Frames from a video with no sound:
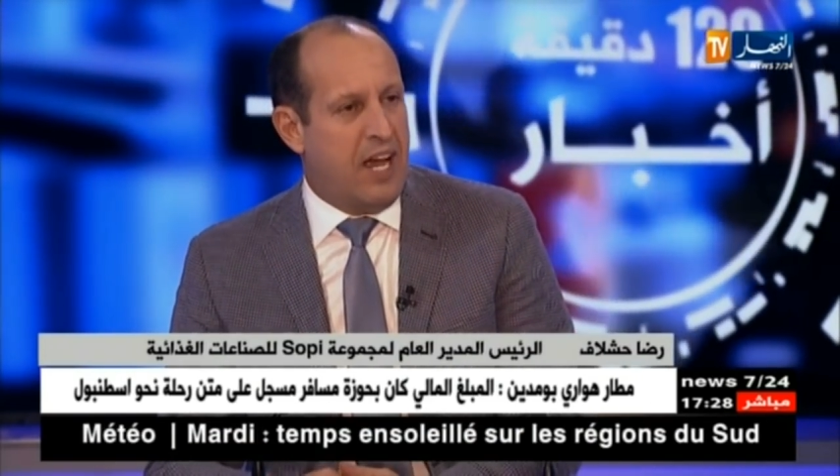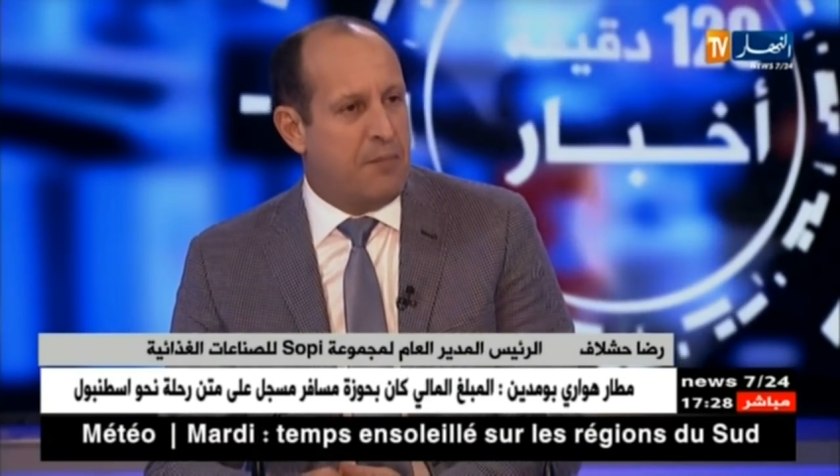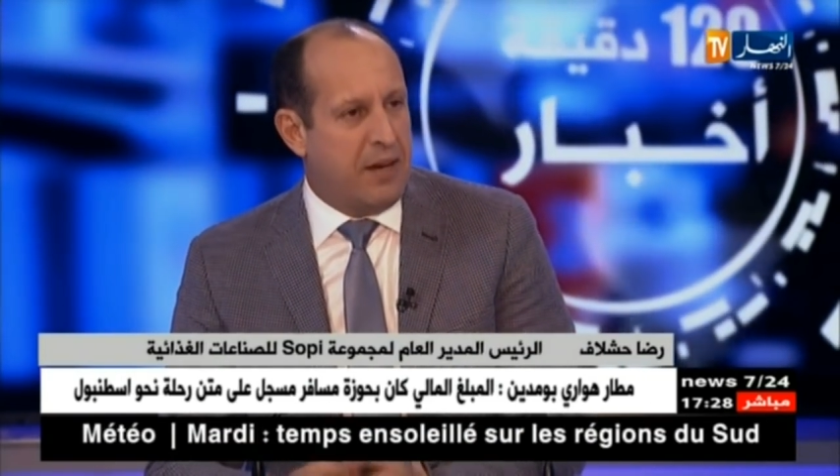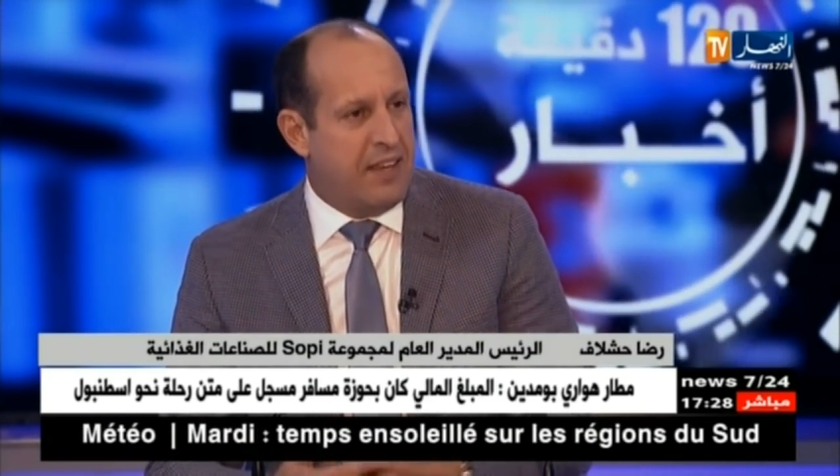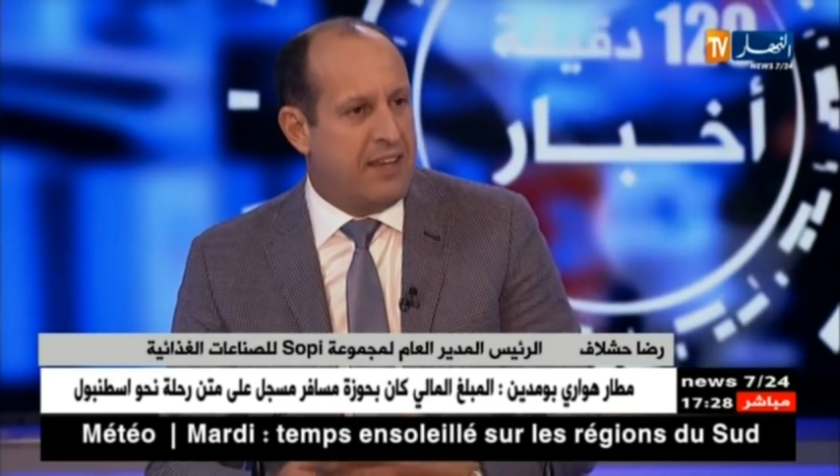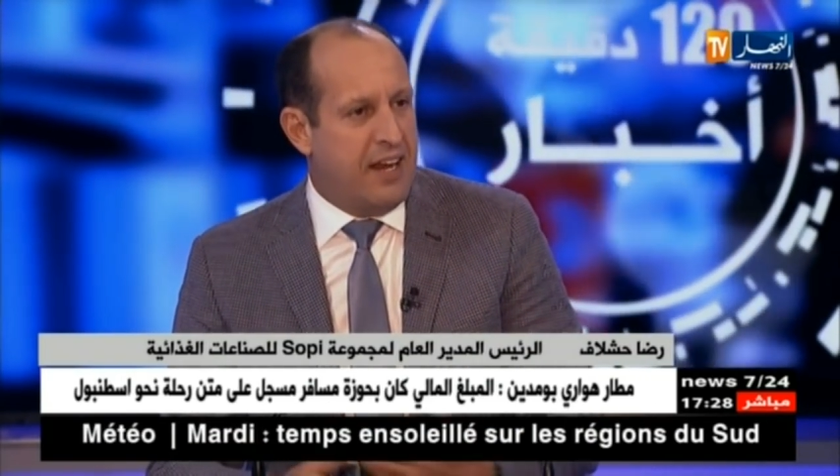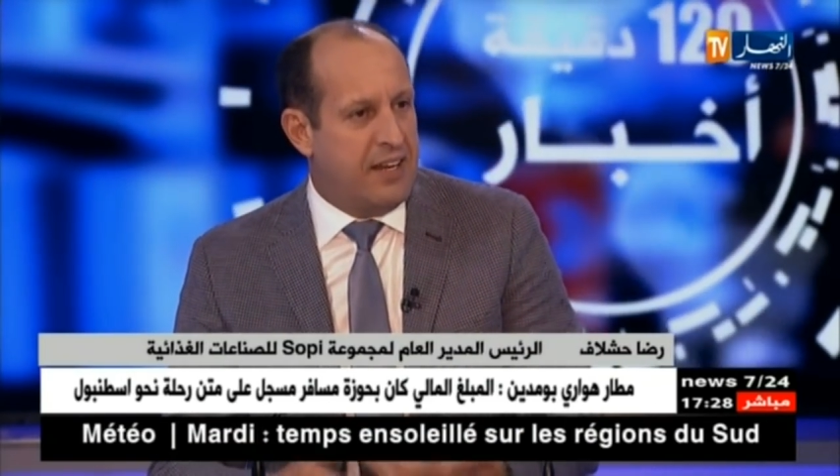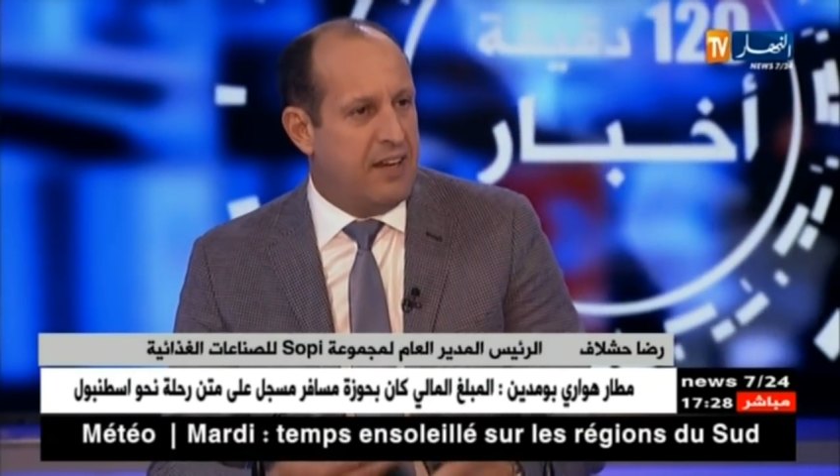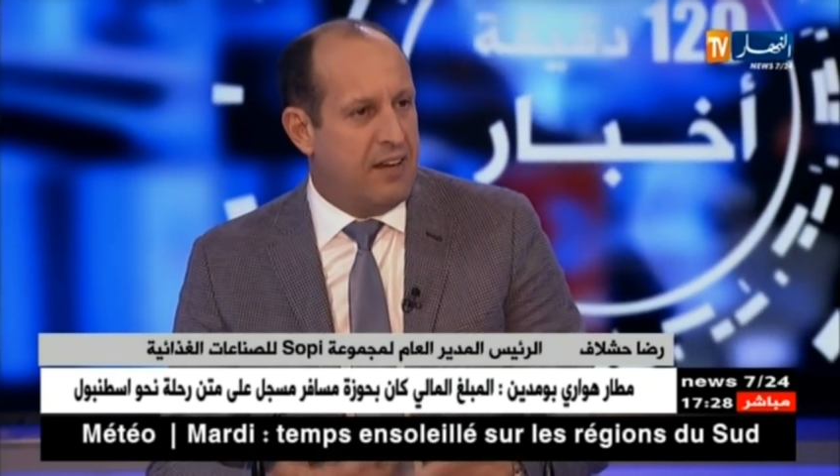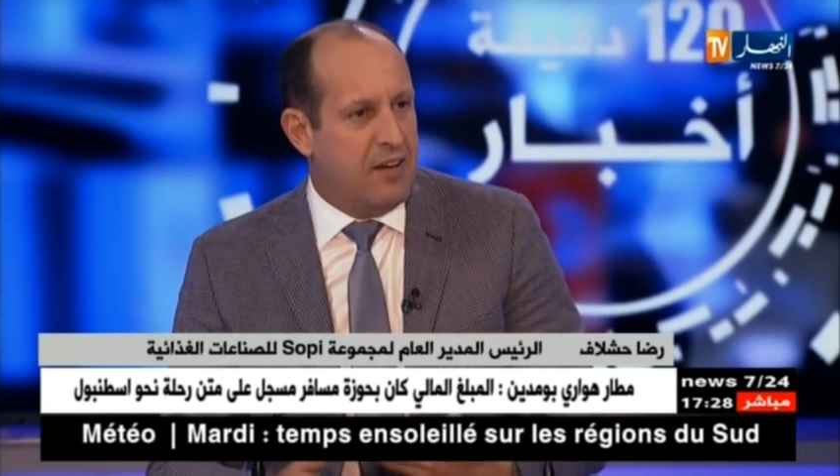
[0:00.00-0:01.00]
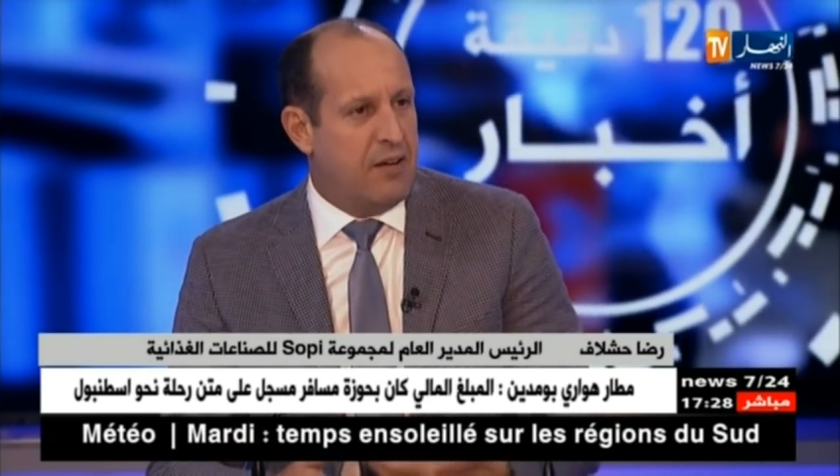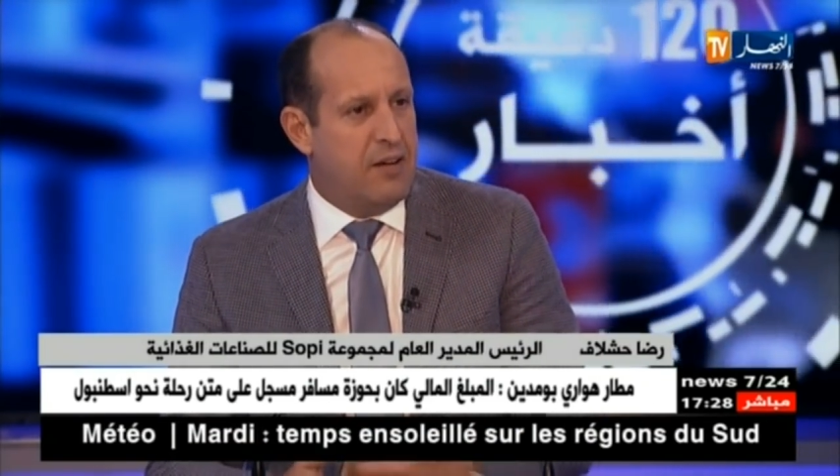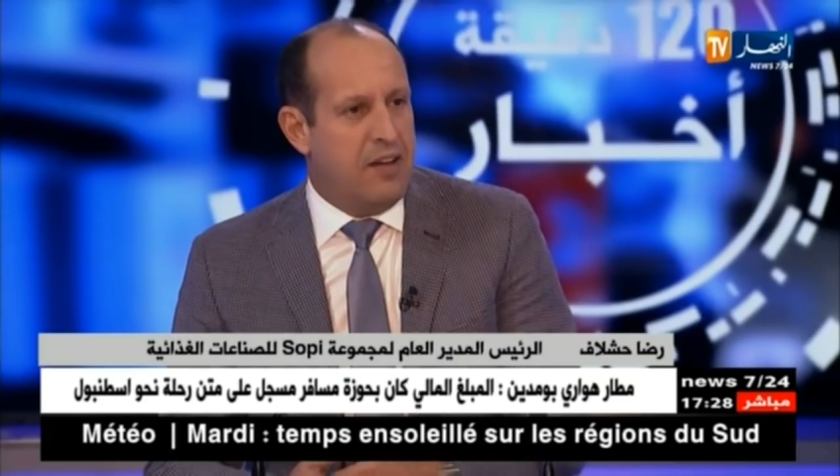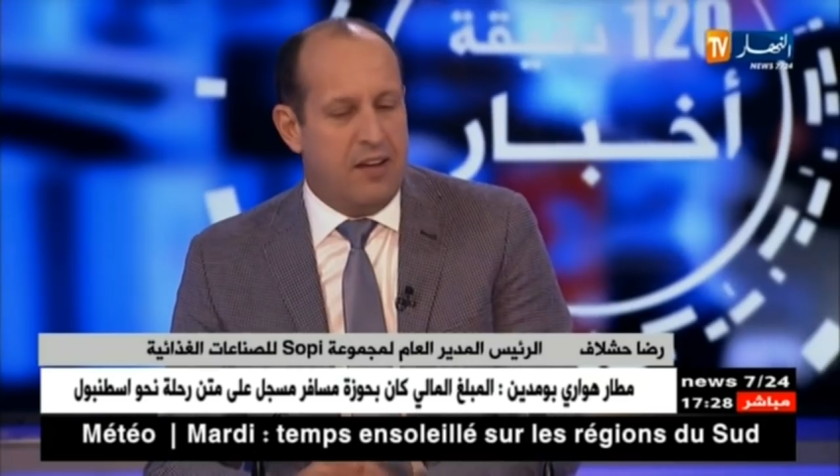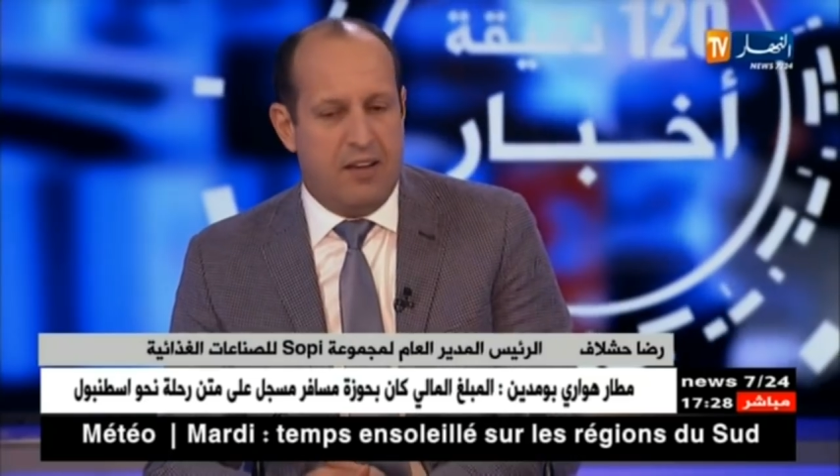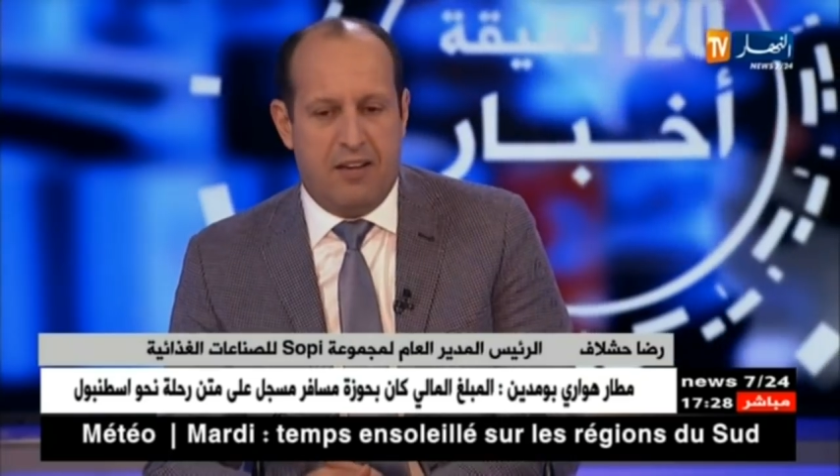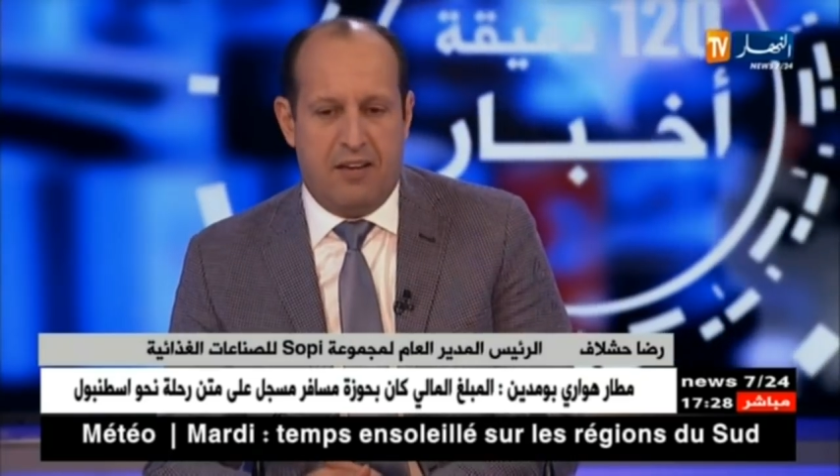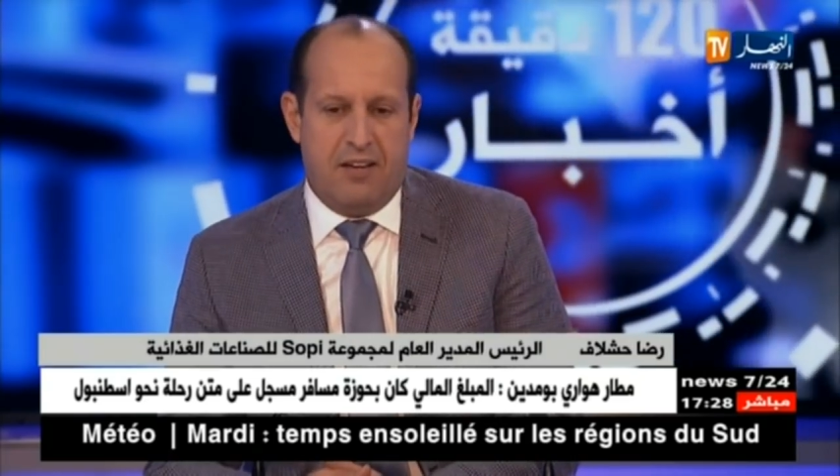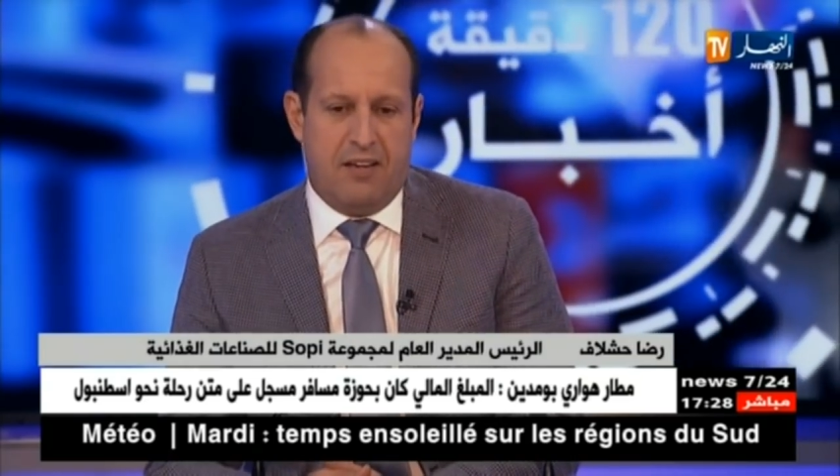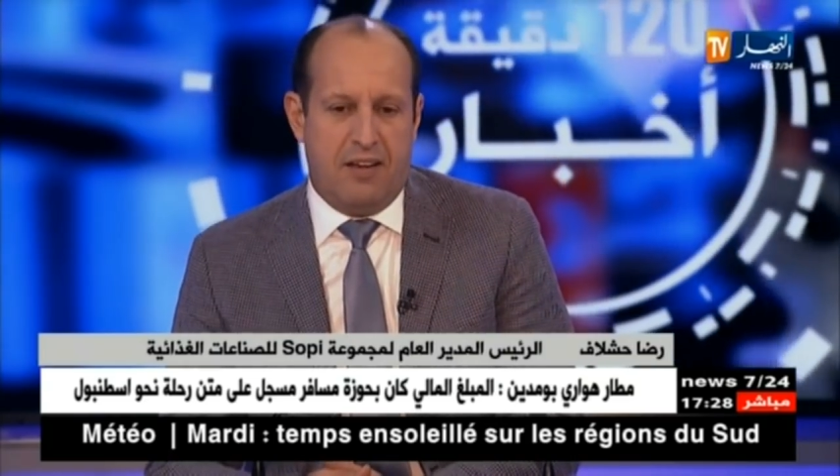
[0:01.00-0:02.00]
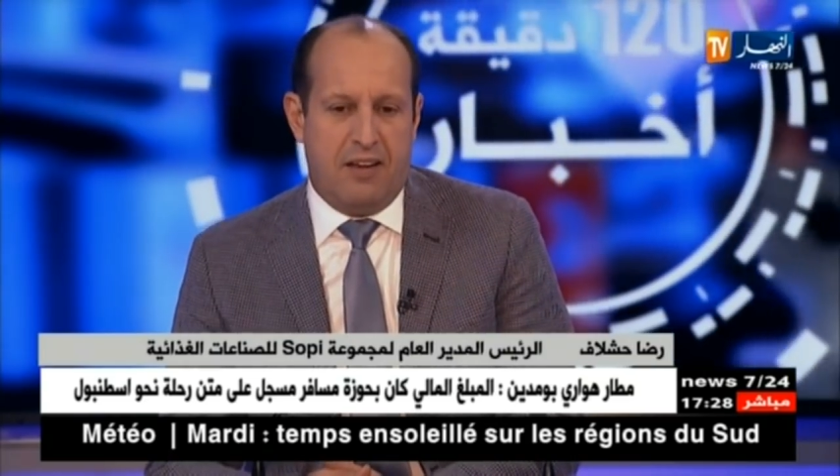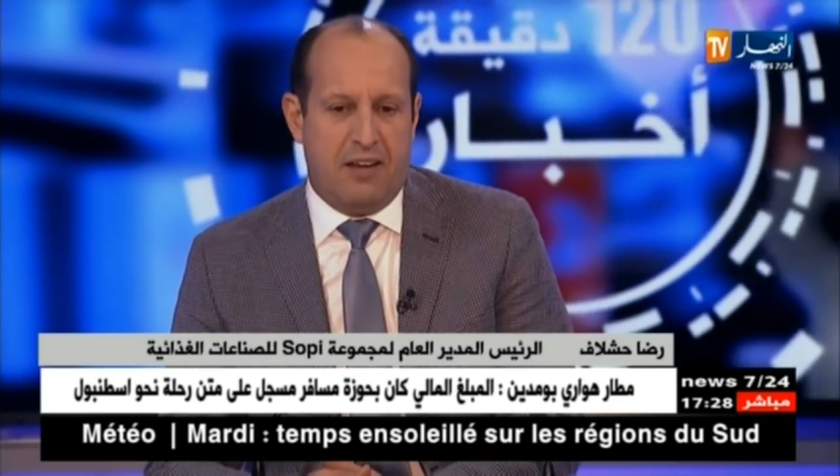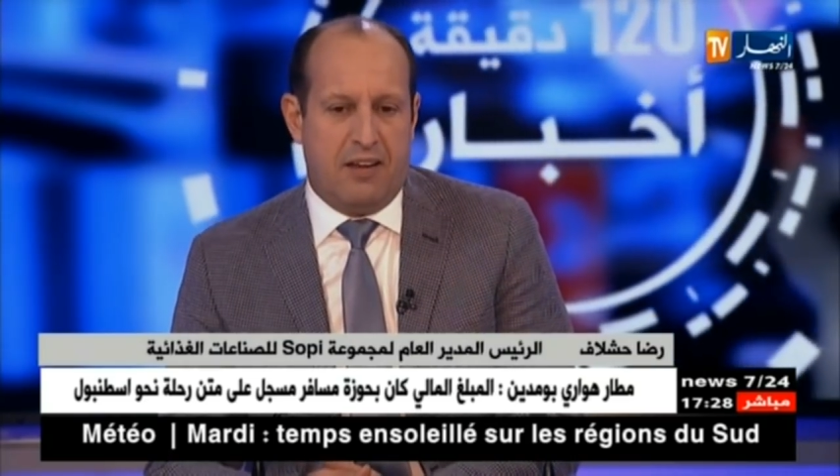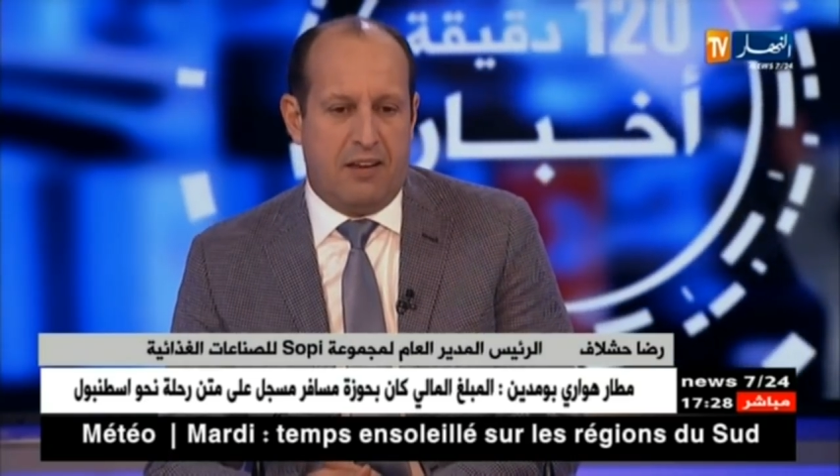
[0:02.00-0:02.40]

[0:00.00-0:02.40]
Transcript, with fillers: مريض يعني آه, آه،